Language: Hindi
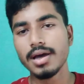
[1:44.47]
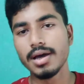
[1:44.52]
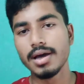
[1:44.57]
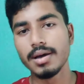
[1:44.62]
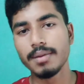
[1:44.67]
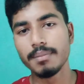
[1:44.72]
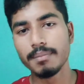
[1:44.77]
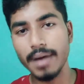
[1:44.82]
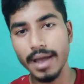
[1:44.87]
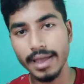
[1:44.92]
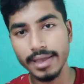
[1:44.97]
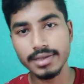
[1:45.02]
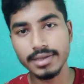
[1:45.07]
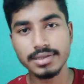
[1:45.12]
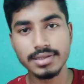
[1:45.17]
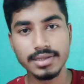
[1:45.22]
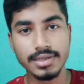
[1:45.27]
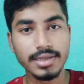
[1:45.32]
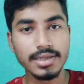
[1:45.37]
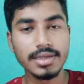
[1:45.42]
बाइक
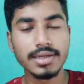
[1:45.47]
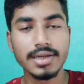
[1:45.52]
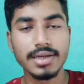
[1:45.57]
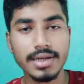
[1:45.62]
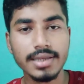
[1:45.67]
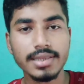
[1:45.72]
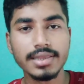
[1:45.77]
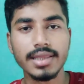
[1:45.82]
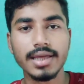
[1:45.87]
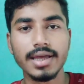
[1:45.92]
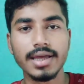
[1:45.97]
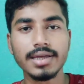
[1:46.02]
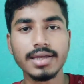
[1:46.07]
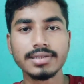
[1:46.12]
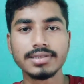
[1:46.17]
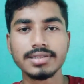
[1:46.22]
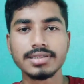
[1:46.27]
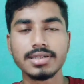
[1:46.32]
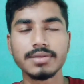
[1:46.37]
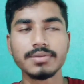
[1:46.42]
ही खरीदते हैं
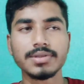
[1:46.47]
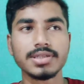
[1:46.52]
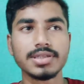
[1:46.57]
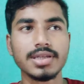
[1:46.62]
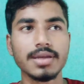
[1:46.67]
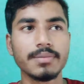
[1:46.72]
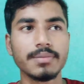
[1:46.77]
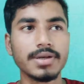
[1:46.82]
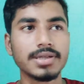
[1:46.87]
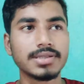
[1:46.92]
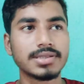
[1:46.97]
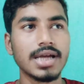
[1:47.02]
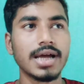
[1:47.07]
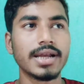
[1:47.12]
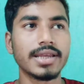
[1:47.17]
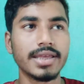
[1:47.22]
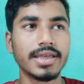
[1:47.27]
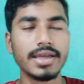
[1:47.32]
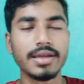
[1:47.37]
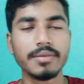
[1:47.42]
जिसकी वजह से आपका
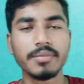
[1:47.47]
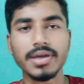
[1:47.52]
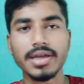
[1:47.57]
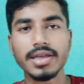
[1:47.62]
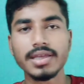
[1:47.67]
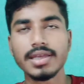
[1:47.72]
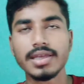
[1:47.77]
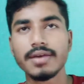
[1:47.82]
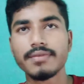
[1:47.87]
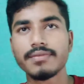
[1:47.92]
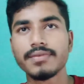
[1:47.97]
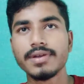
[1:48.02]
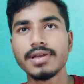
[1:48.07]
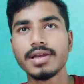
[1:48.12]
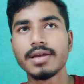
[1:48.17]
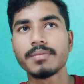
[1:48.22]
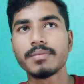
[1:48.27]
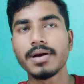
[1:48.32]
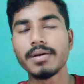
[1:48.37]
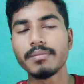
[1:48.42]
जार्किंग में या
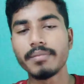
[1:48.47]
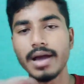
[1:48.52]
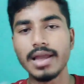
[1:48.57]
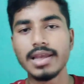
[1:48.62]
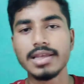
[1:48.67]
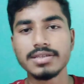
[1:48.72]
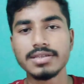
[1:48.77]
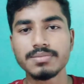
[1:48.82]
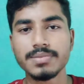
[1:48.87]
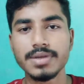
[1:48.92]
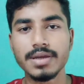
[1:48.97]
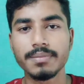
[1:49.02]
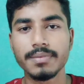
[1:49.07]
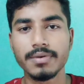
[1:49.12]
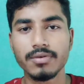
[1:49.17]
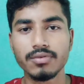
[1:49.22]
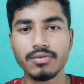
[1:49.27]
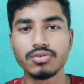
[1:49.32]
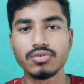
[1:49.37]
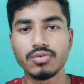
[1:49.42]
फिर आपका माइलेज में
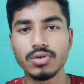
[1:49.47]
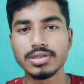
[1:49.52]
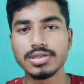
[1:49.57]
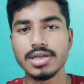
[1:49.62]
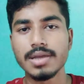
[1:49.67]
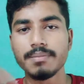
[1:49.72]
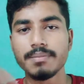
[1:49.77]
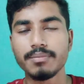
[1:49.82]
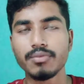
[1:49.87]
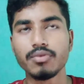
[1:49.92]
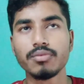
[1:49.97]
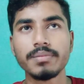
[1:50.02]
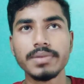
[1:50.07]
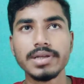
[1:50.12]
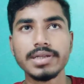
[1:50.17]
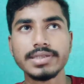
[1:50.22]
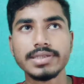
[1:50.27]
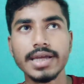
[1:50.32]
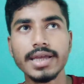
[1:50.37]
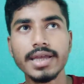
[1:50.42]
आपको थोड़ा सा इम्प्रूव
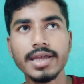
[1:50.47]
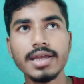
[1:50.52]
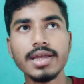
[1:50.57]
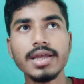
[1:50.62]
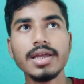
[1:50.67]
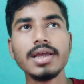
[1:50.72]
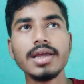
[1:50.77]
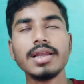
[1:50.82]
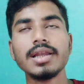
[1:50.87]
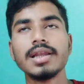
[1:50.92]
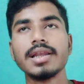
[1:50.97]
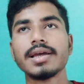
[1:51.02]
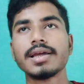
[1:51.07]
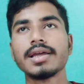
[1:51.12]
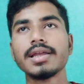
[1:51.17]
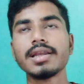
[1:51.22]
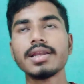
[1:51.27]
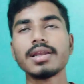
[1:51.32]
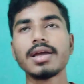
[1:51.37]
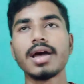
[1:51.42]
मिल जाए
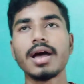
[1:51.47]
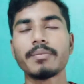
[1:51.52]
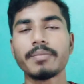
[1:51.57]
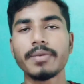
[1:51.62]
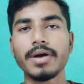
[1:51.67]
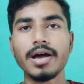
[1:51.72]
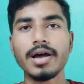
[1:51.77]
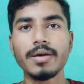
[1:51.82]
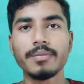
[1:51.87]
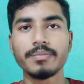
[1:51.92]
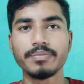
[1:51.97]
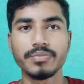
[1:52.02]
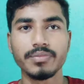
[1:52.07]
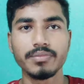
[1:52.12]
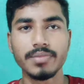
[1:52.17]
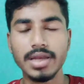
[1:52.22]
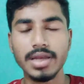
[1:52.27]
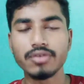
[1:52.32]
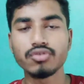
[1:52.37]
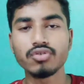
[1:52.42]
लेकिन आपका
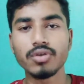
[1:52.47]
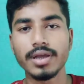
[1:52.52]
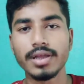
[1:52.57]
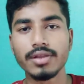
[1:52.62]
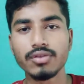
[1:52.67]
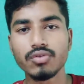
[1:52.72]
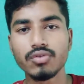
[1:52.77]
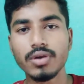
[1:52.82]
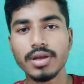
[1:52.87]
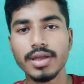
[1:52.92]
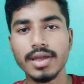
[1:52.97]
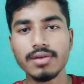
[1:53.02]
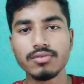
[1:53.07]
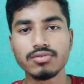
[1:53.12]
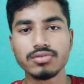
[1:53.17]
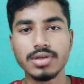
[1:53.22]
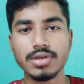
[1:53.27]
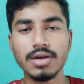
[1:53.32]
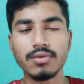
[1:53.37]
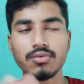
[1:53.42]
मेरा जो एंतर्क है
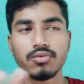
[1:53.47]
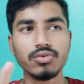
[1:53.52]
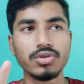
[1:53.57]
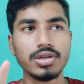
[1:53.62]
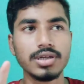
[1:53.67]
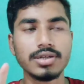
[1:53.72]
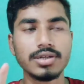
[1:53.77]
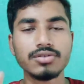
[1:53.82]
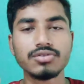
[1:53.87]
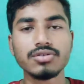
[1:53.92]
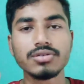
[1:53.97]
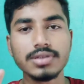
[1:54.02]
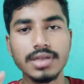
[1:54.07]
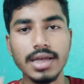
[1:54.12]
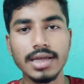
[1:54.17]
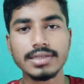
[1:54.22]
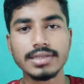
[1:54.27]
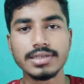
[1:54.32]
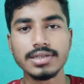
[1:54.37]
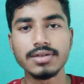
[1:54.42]
उसका व्हील की जो
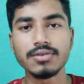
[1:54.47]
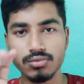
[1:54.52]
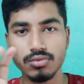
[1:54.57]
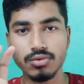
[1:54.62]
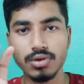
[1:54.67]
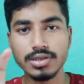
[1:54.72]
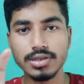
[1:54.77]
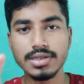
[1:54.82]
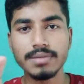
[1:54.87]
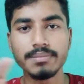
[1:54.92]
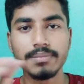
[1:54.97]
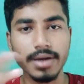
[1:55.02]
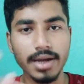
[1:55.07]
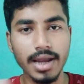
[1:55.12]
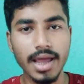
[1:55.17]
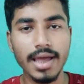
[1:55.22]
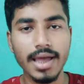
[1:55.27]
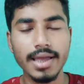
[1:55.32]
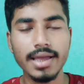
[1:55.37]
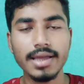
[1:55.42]
साइज है थोड़ा सा
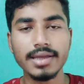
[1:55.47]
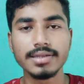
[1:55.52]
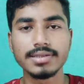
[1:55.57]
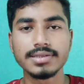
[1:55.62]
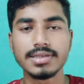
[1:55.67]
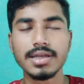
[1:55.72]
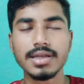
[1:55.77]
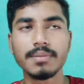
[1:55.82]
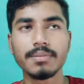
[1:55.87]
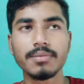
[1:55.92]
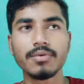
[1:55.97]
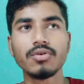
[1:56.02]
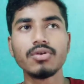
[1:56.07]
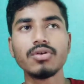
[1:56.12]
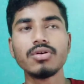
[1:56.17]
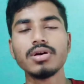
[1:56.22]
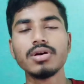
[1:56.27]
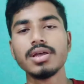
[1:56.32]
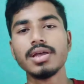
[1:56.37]
बड़ा है इसलिए आपको